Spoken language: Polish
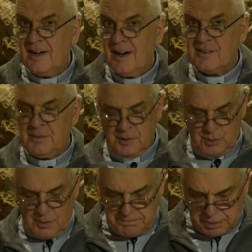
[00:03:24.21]
a
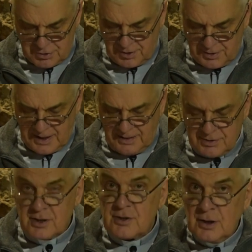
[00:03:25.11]
zmysły
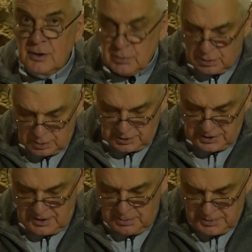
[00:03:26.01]
pożądawcze, czyli
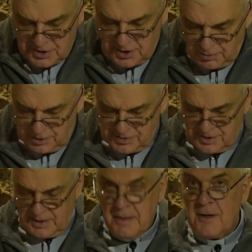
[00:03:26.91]
uczucia lub też
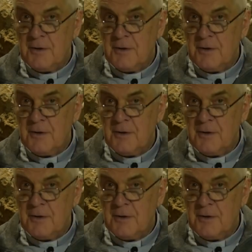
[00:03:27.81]
emocje,